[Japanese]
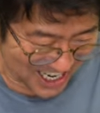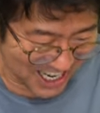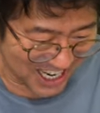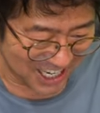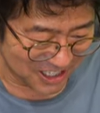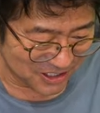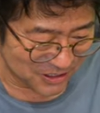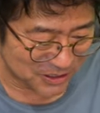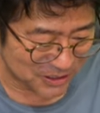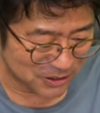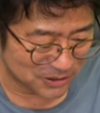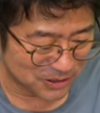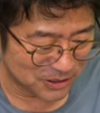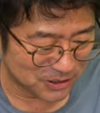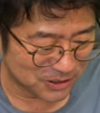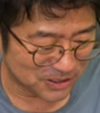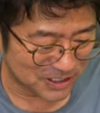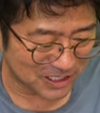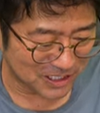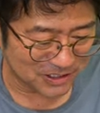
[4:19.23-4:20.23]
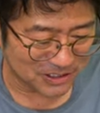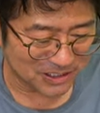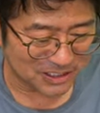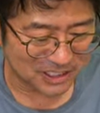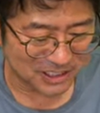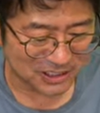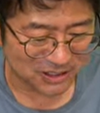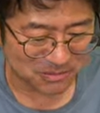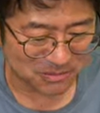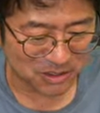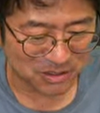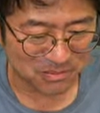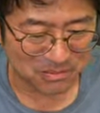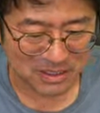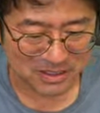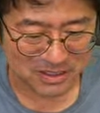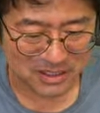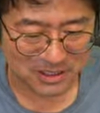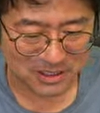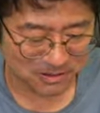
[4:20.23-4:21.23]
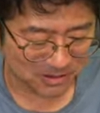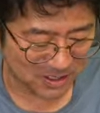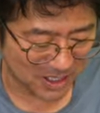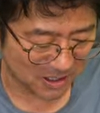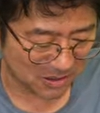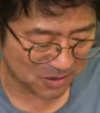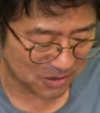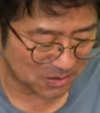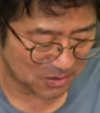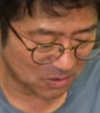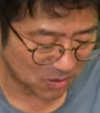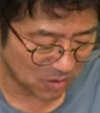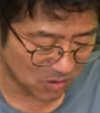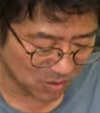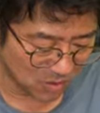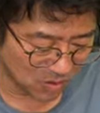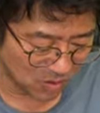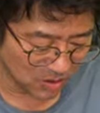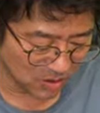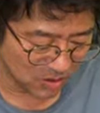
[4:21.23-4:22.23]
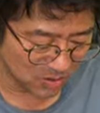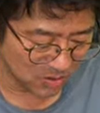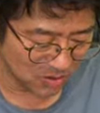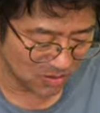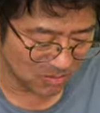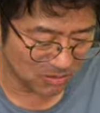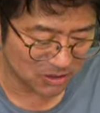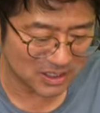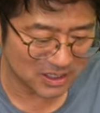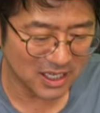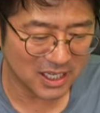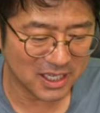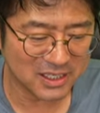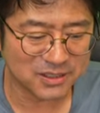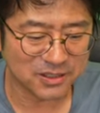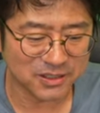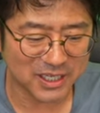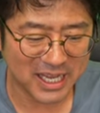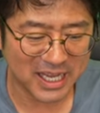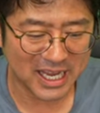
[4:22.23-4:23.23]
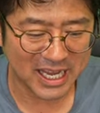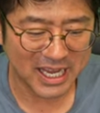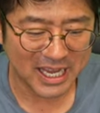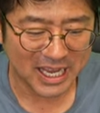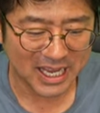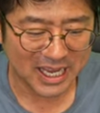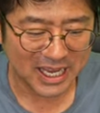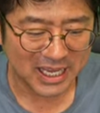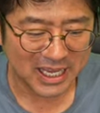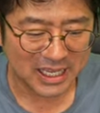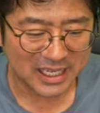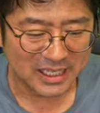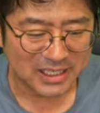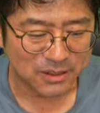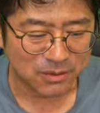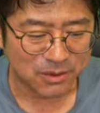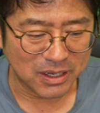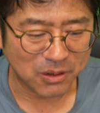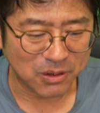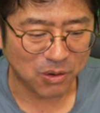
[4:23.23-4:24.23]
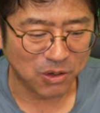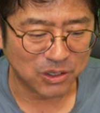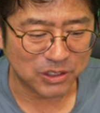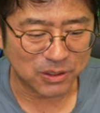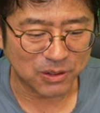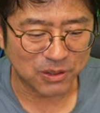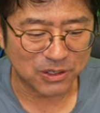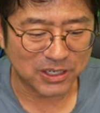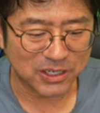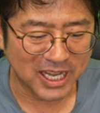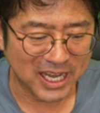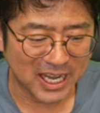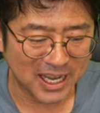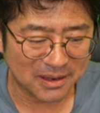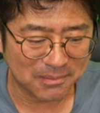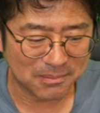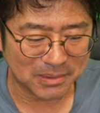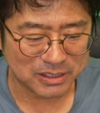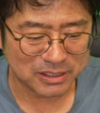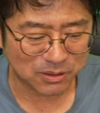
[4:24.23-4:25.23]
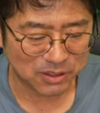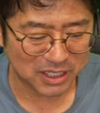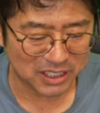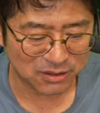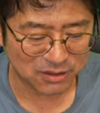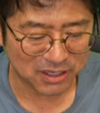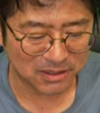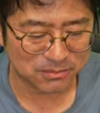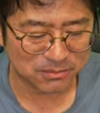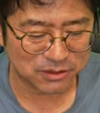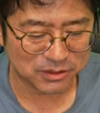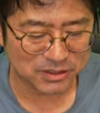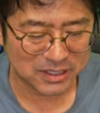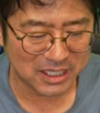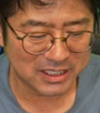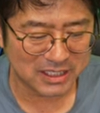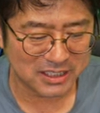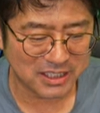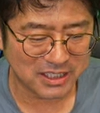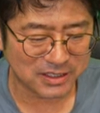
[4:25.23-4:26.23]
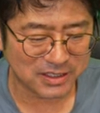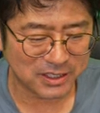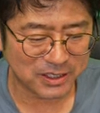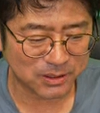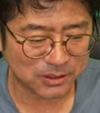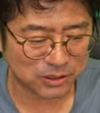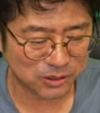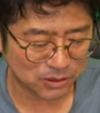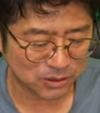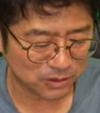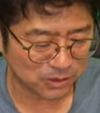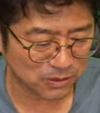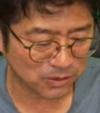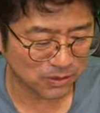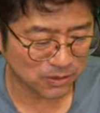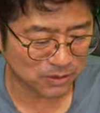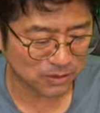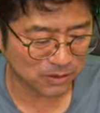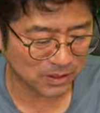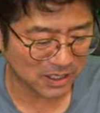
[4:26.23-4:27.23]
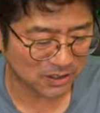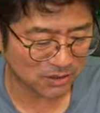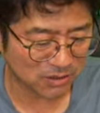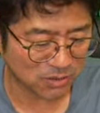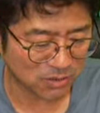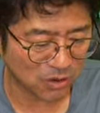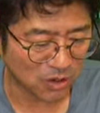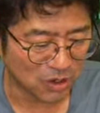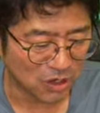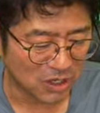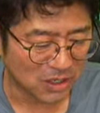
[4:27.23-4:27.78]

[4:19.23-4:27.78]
あの非常に良い作品やと思いますけどねここういうところもったいないですよね。とかこういうところね、まあ、空とか難しいですけどちょっとその空のこ